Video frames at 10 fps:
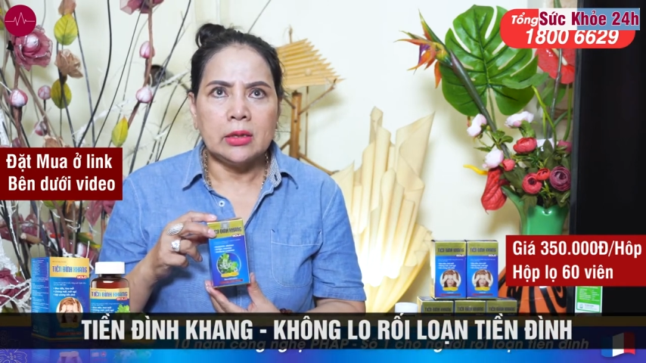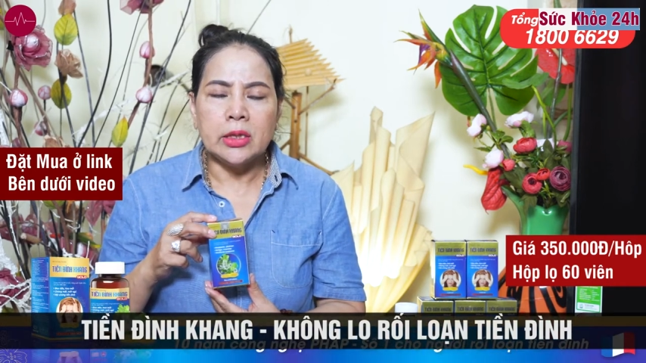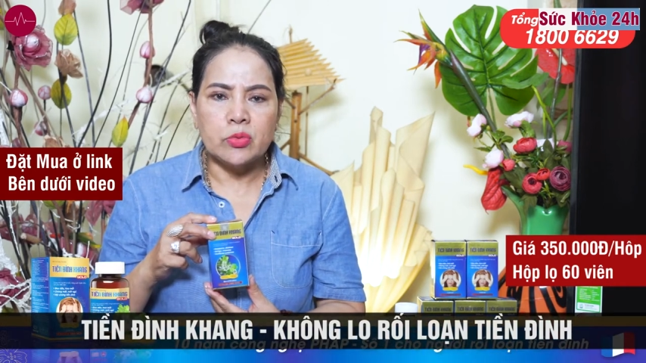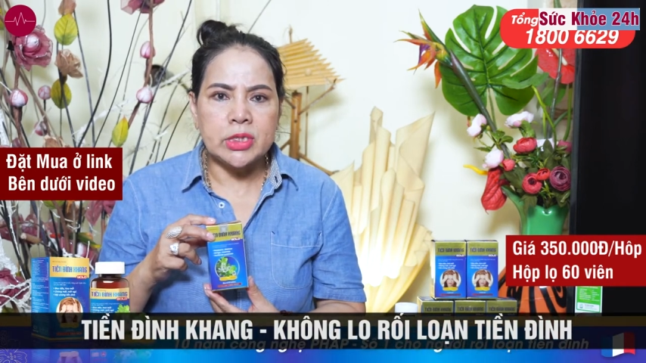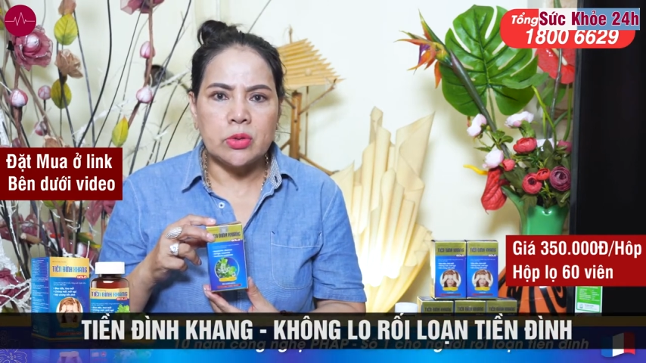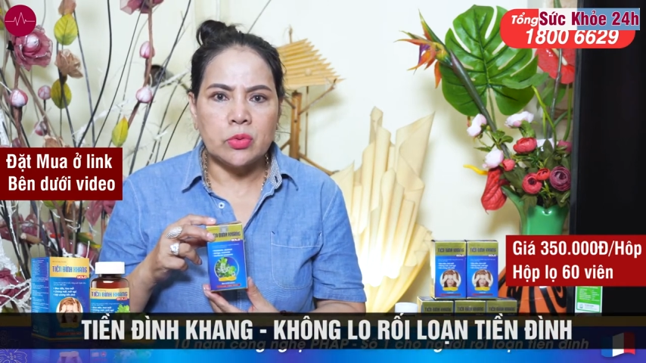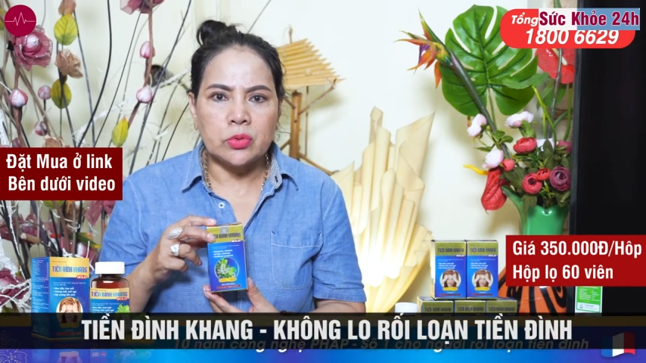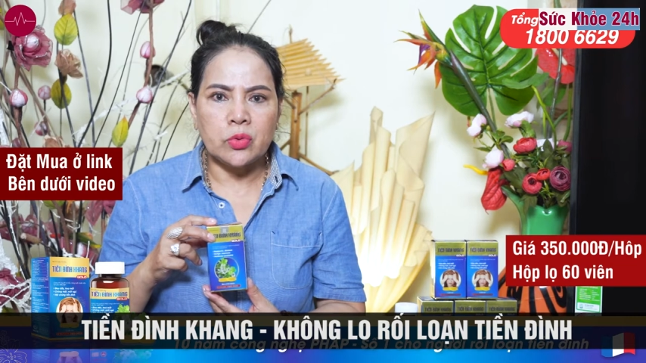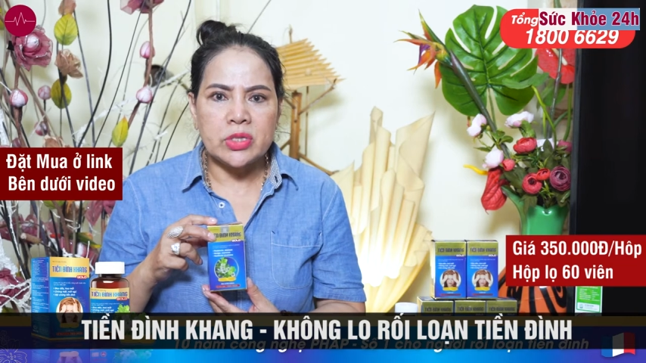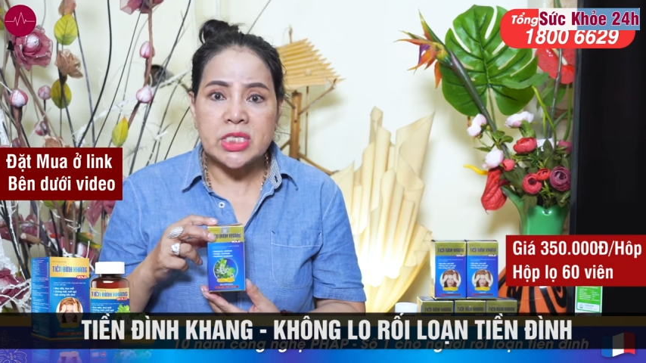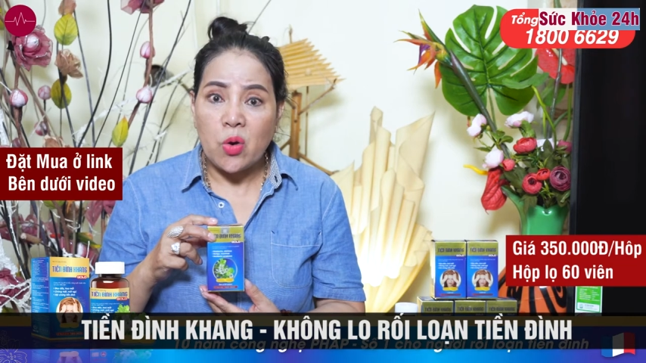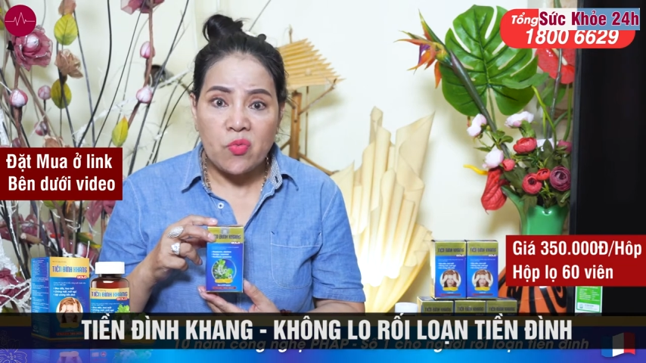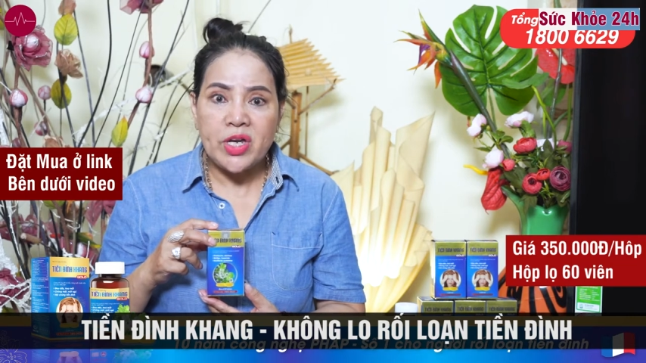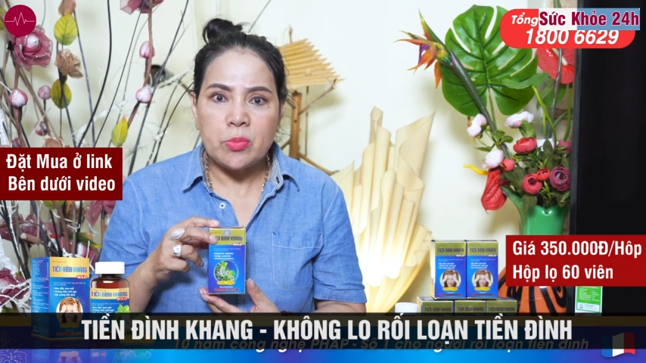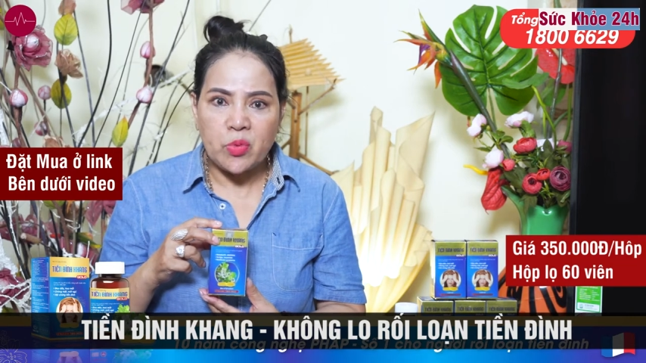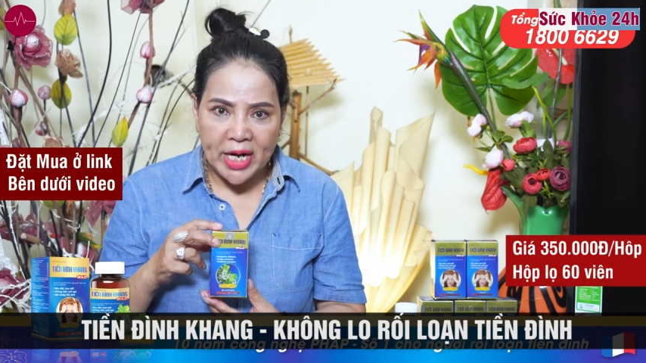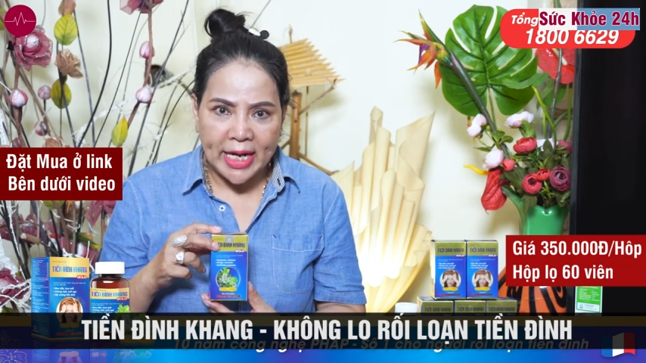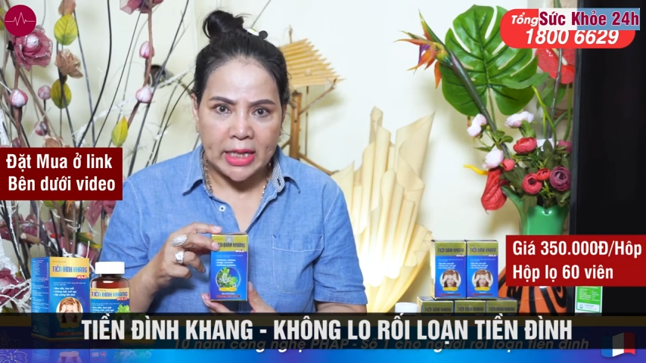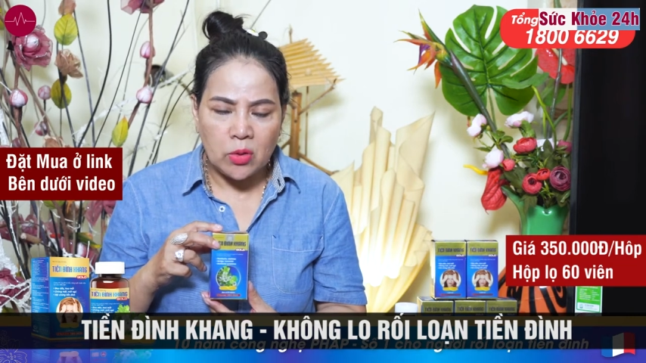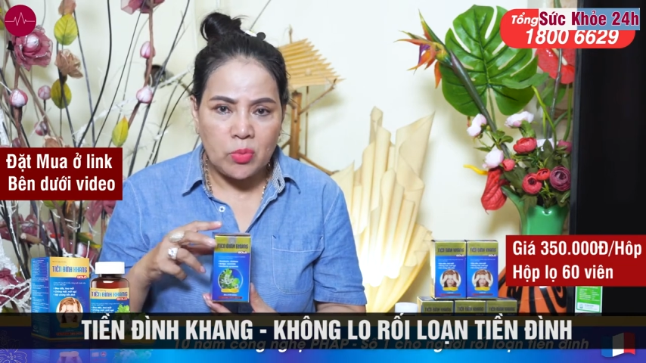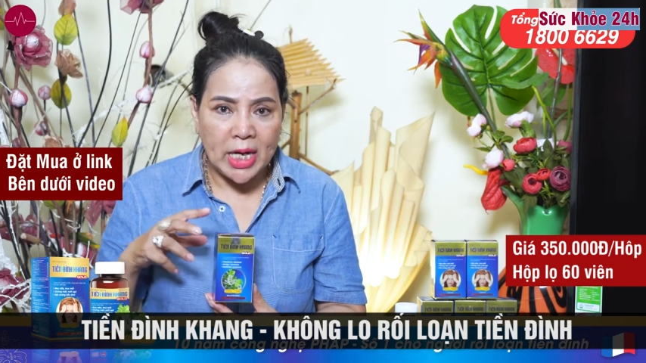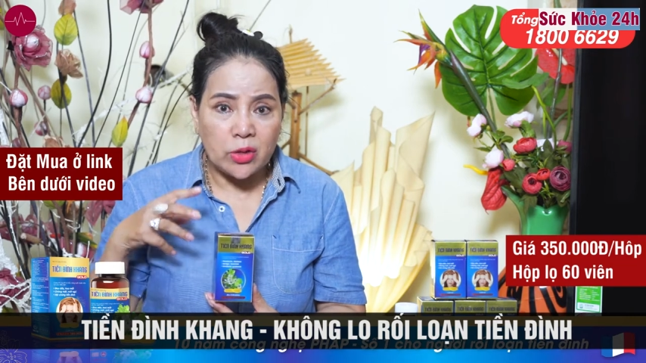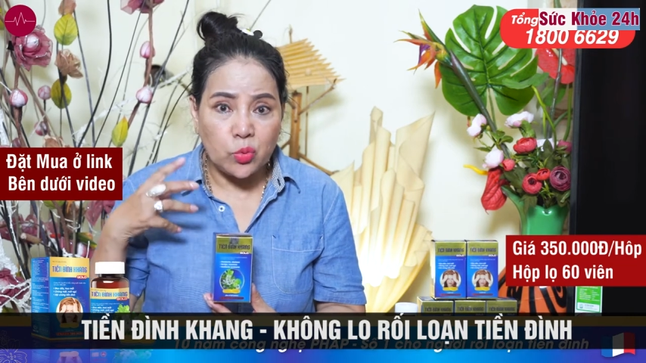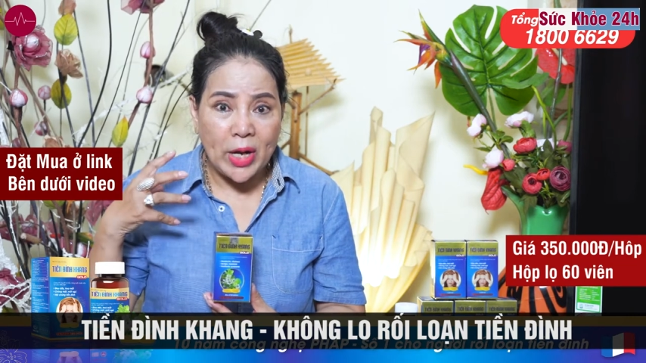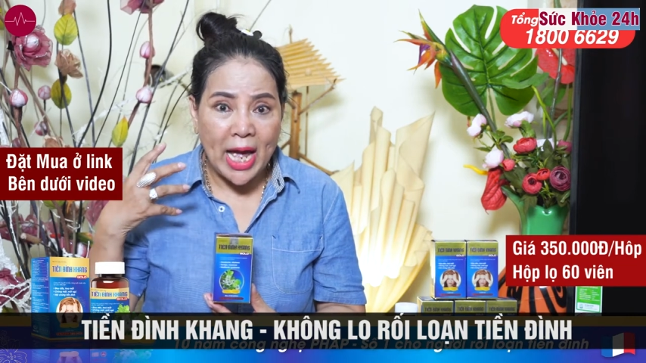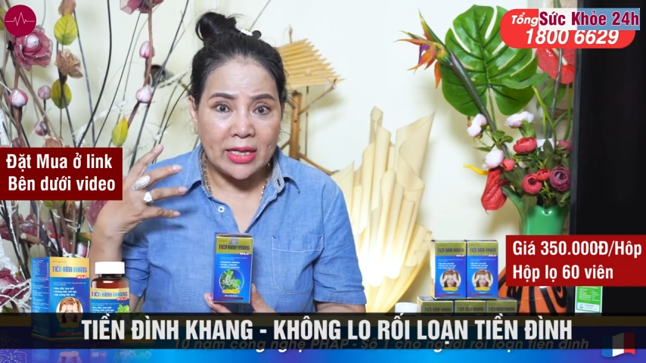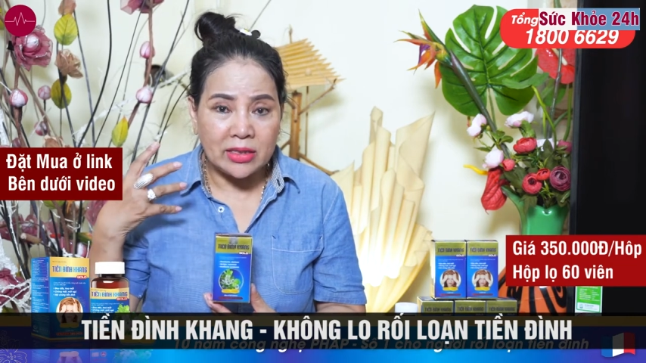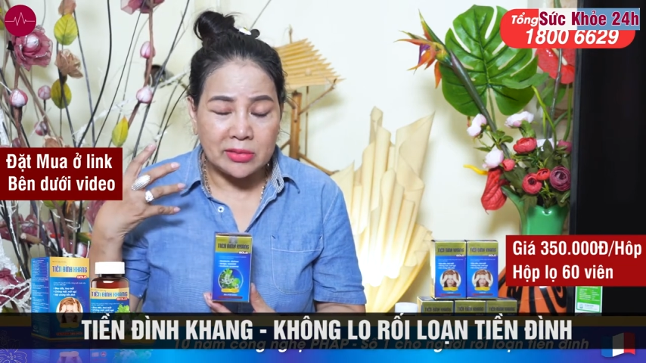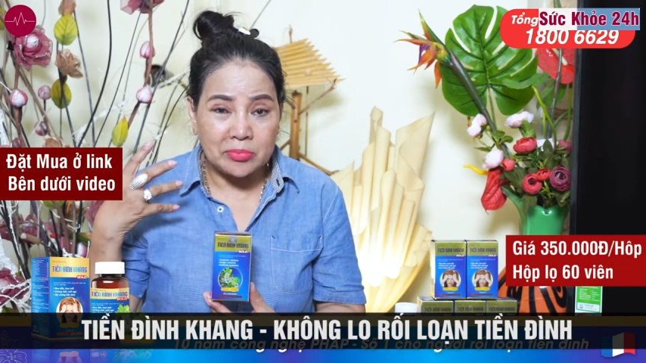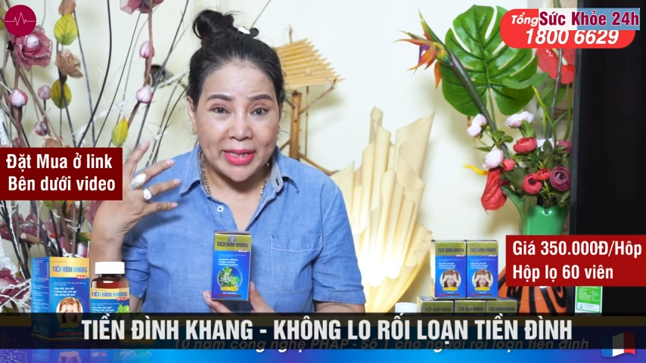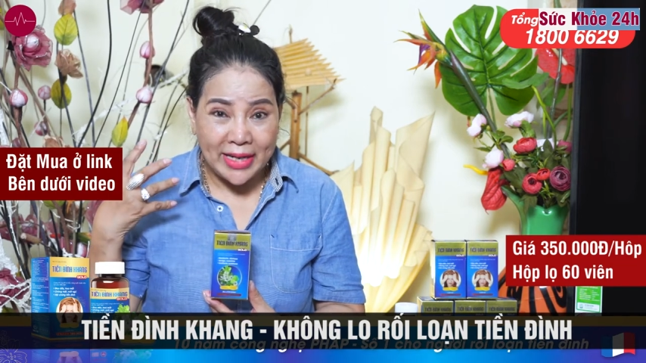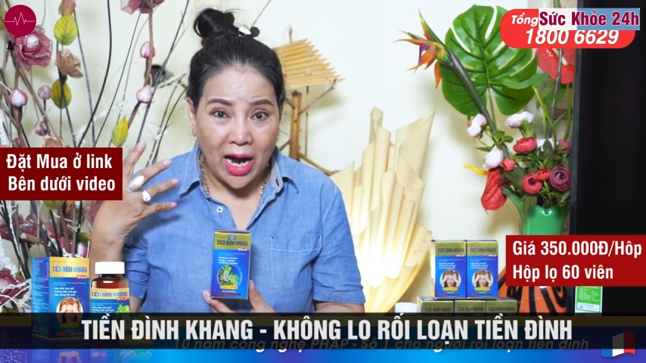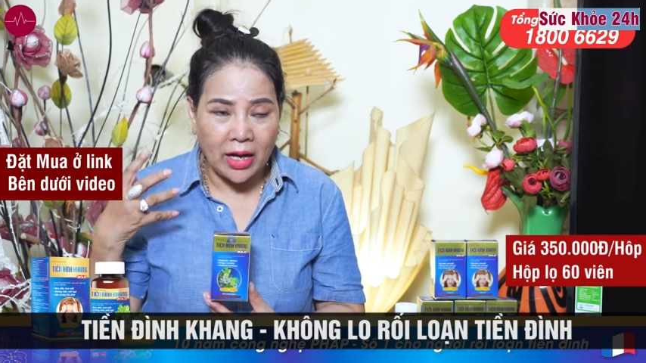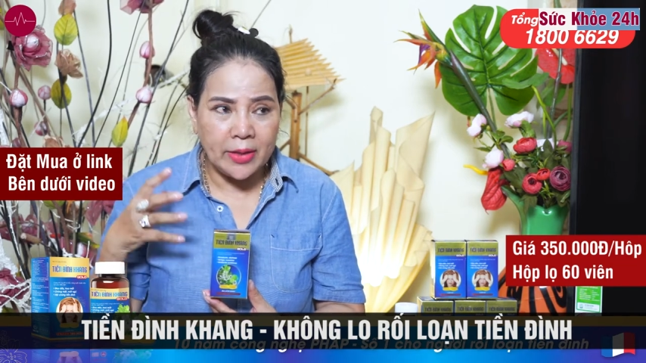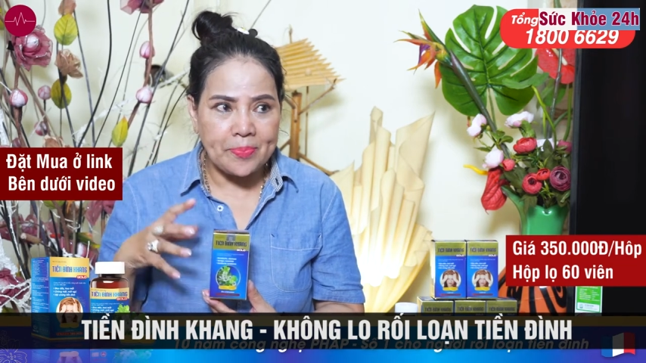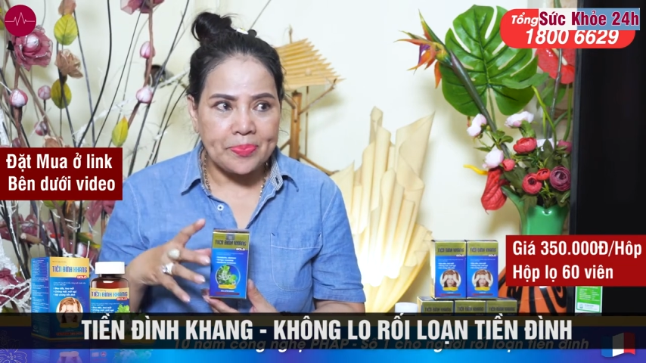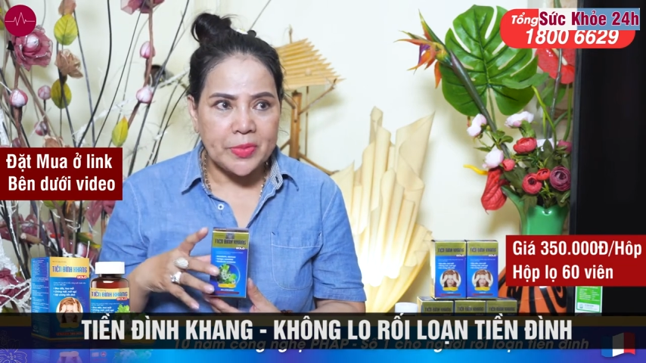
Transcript: uh, liệu trình của tôi 6 viên một ngày lúc đấy là tôi đang bệnh nặng ấy